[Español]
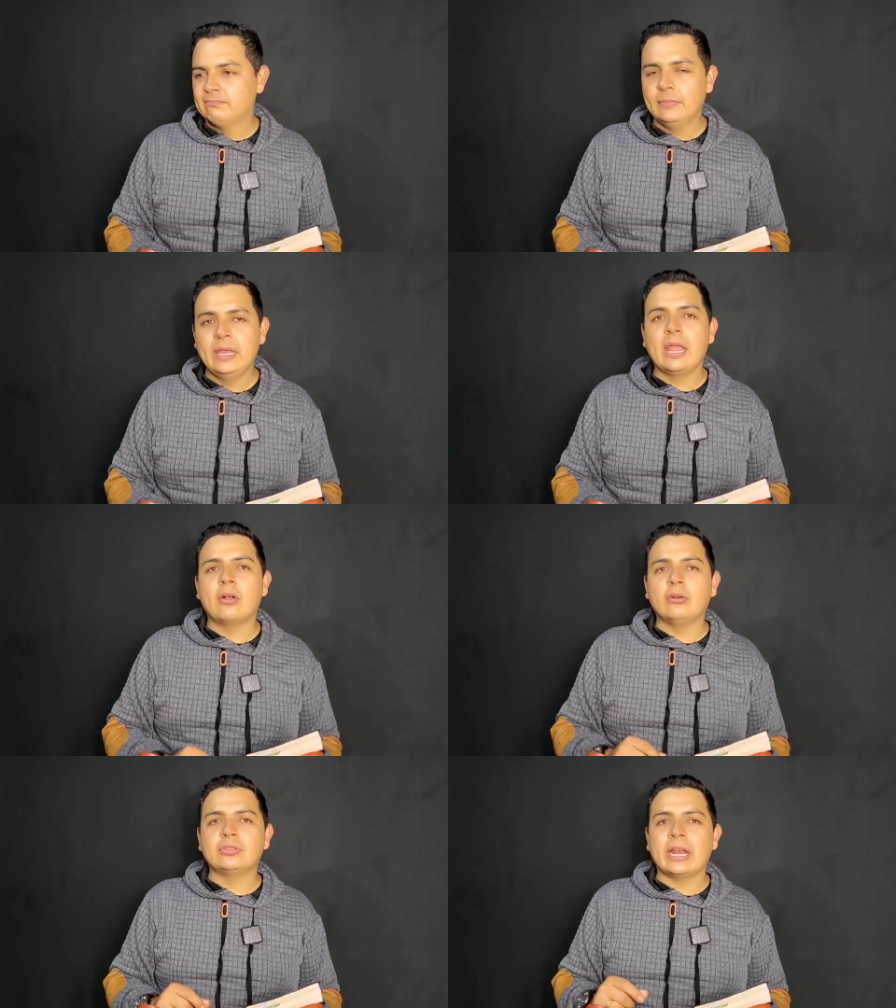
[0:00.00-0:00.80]
y
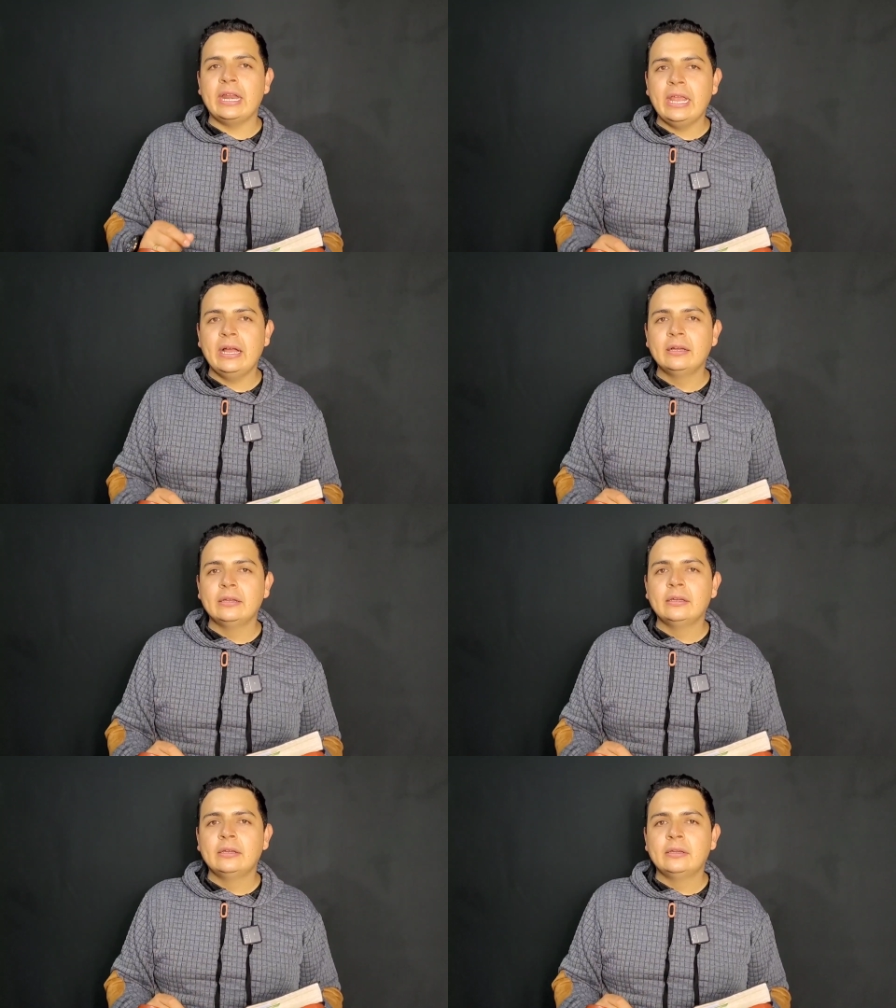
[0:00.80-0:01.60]
encontraría
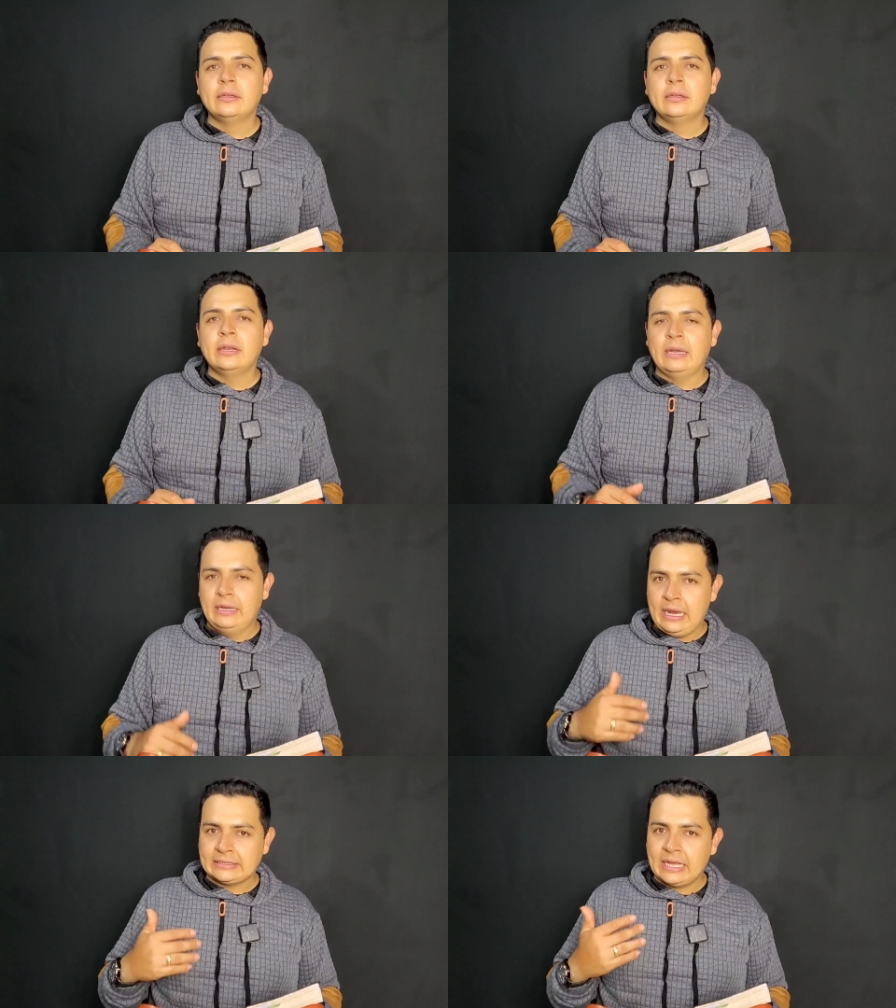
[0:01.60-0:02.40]

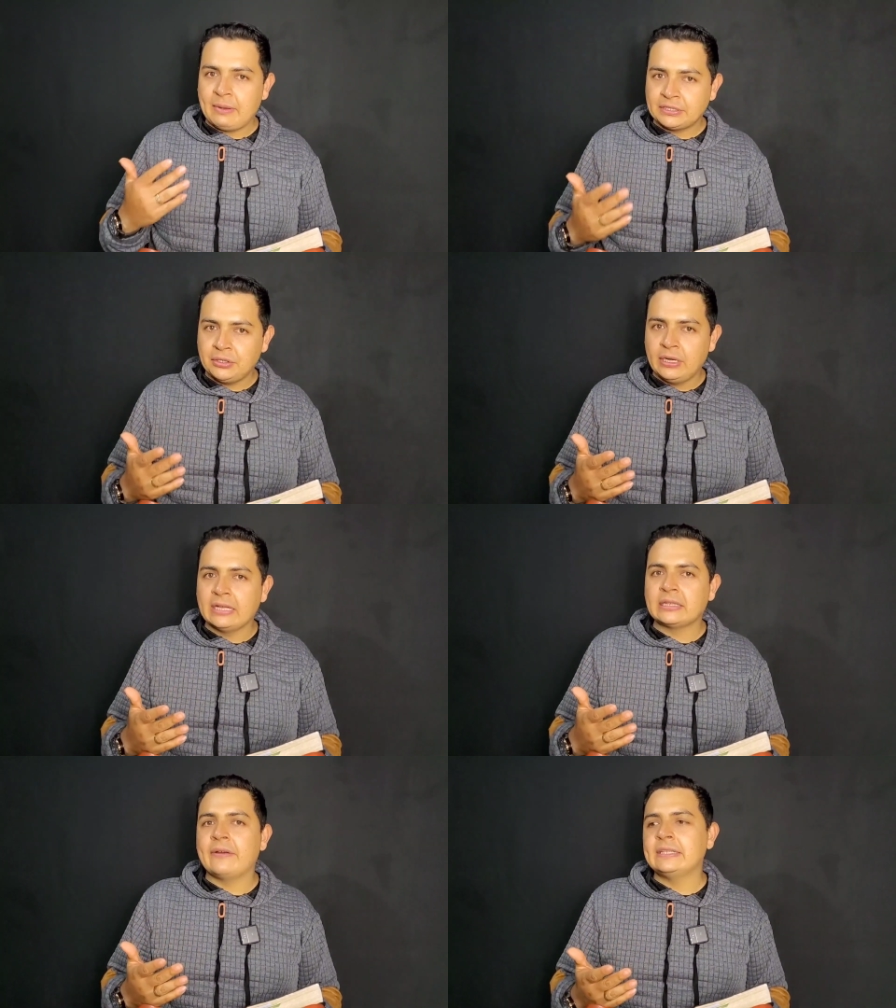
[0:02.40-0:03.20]
la salvación
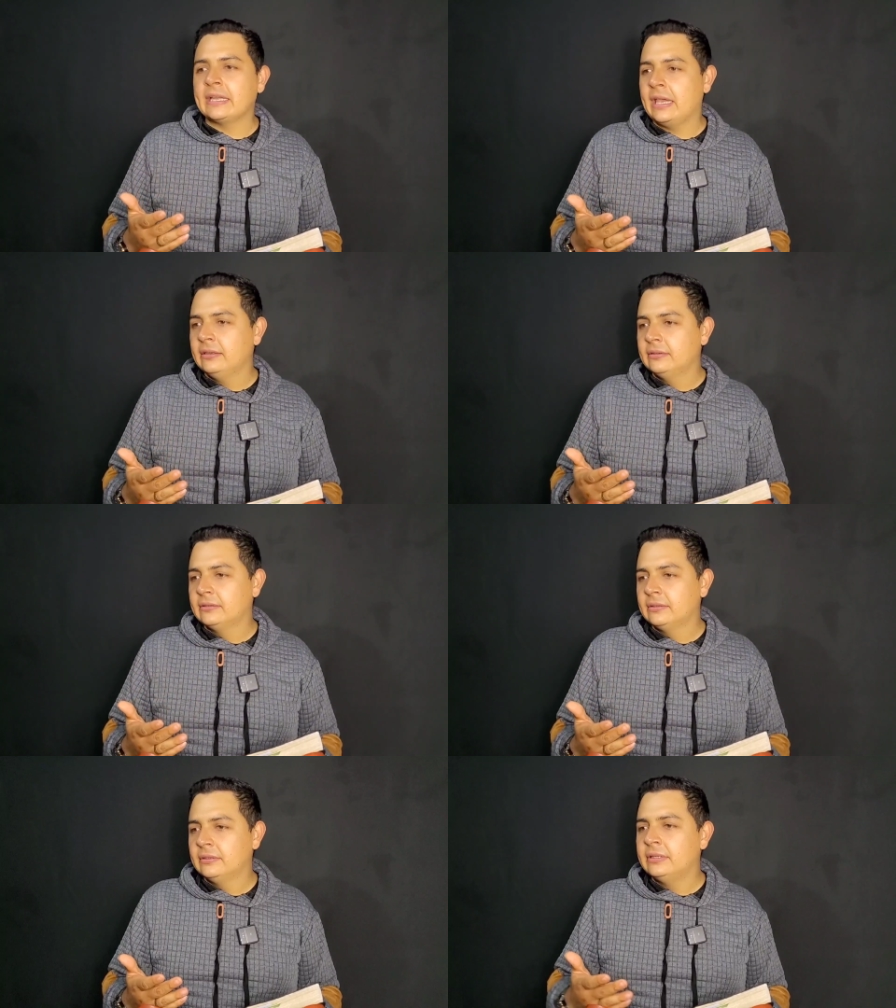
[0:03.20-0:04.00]
a través de quién?
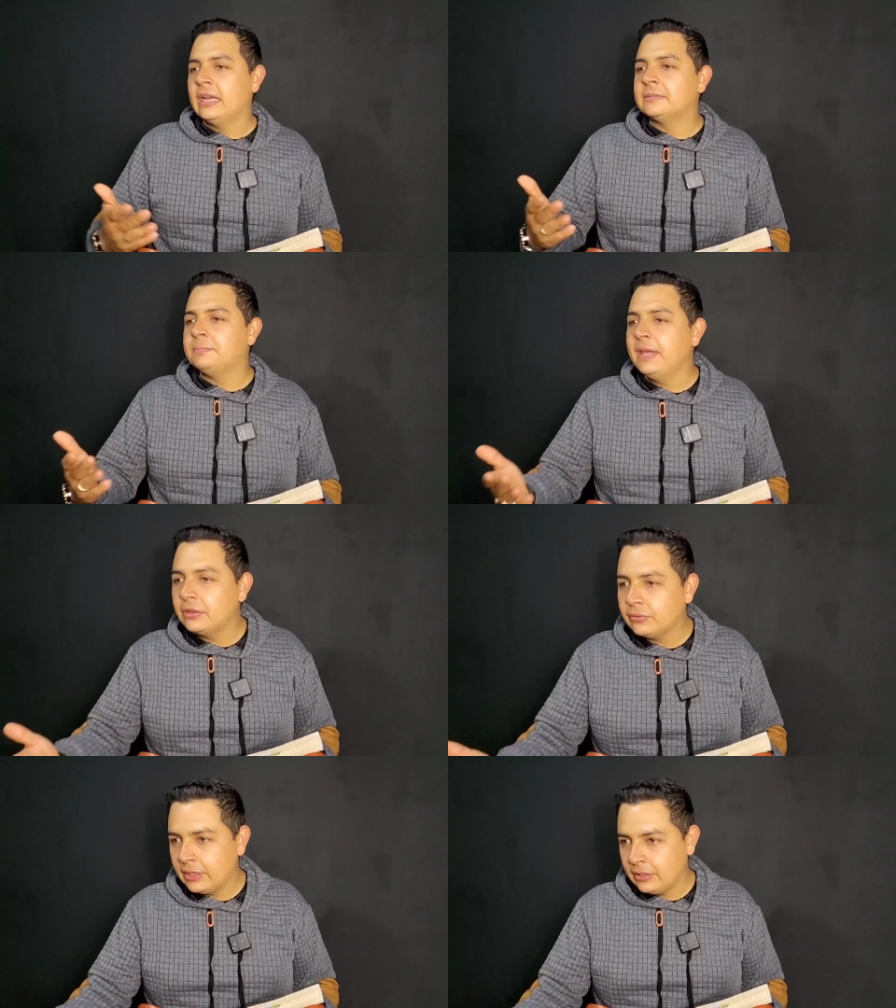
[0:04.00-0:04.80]
Del
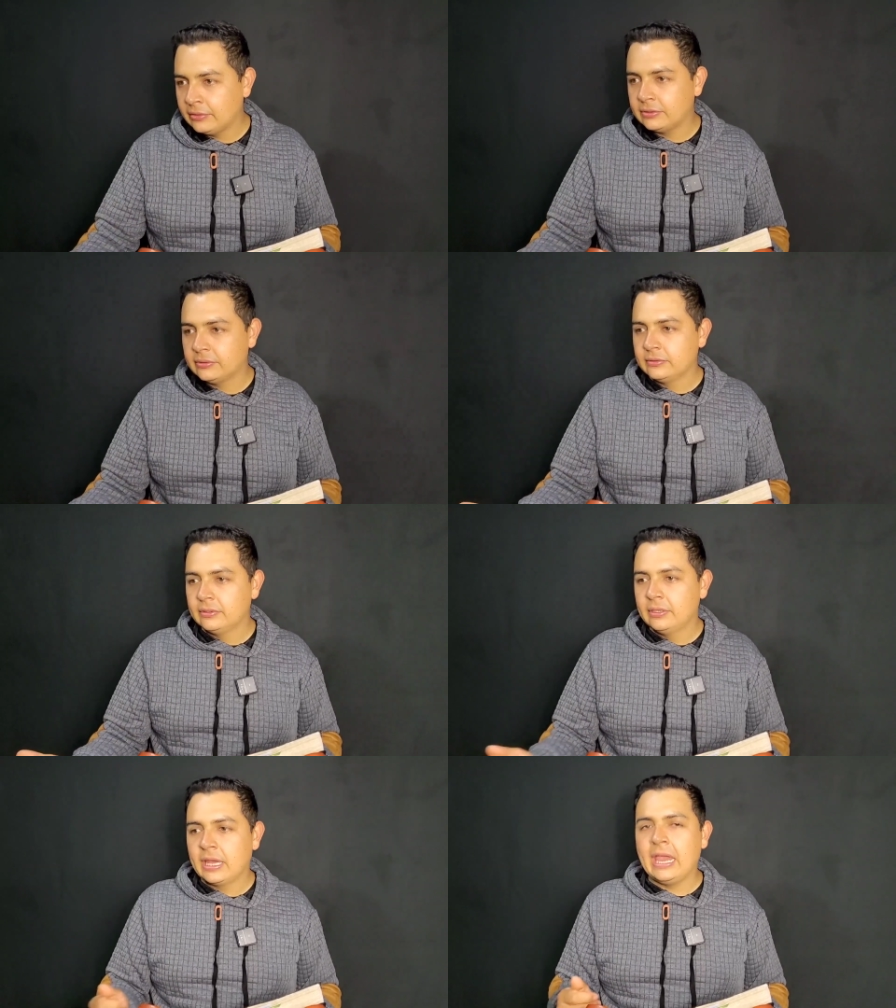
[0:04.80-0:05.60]
Espíritu de Dios,
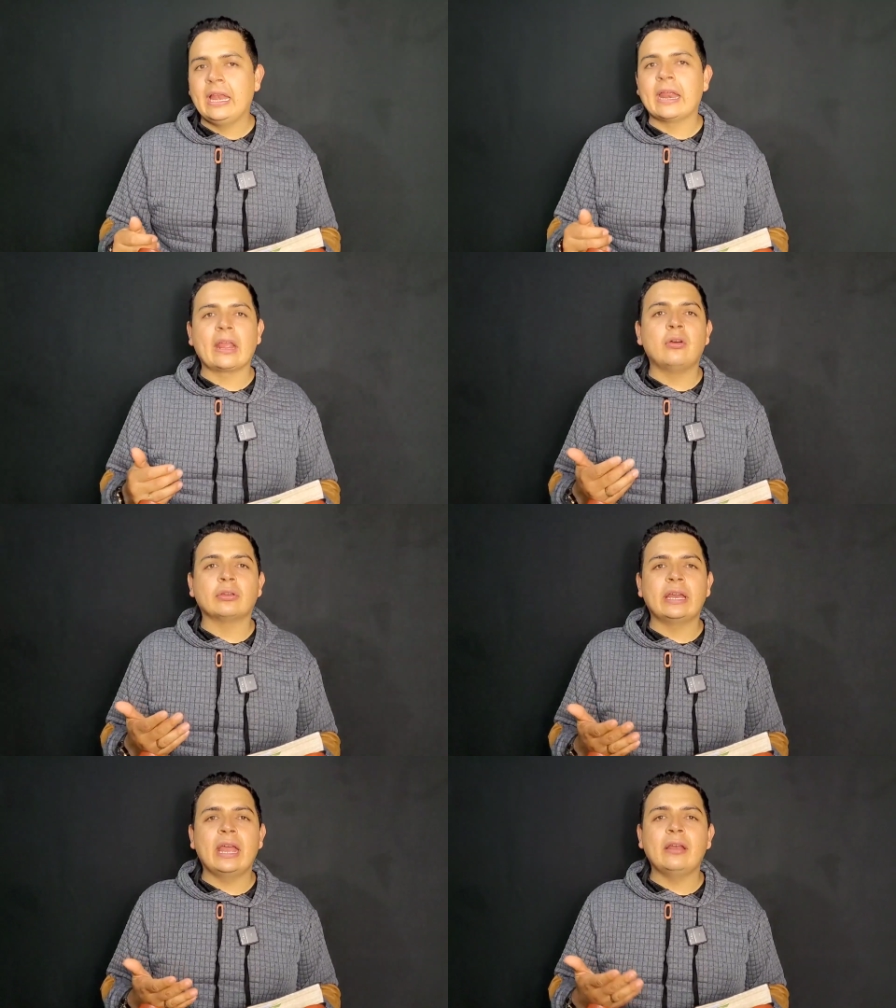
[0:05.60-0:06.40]
quien le
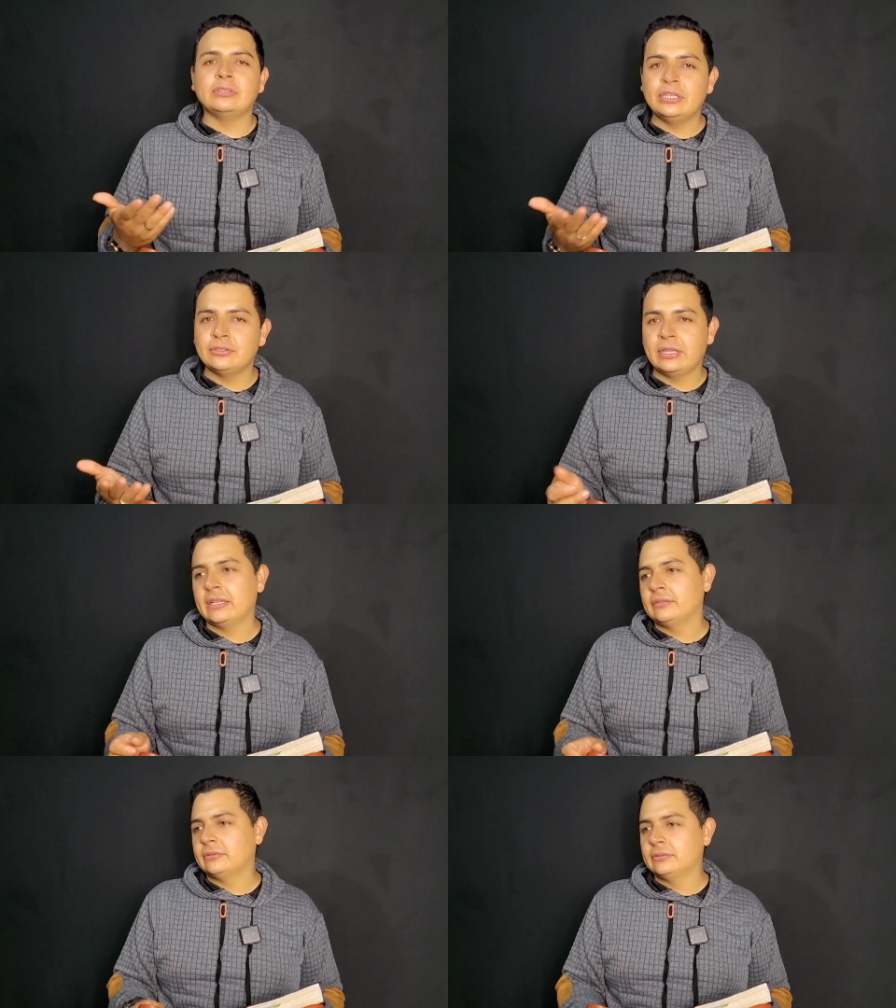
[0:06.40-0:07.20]
recordaría los dichos de
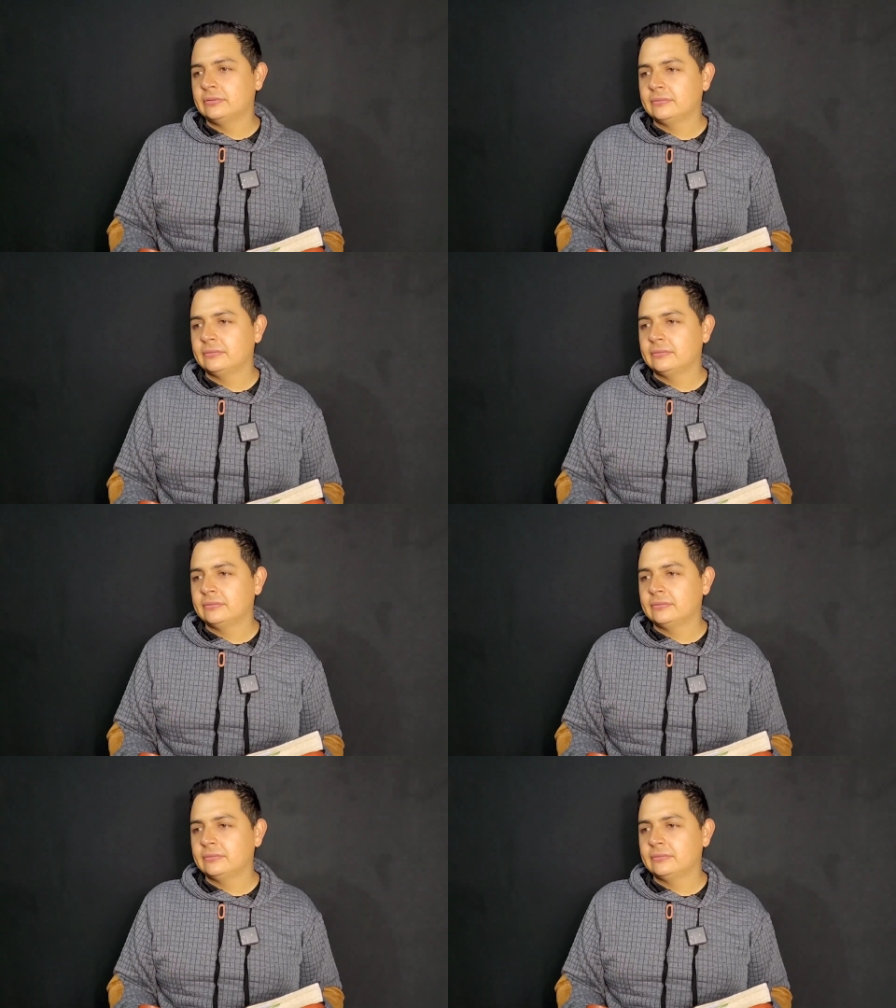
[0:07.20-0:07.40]
Jesús.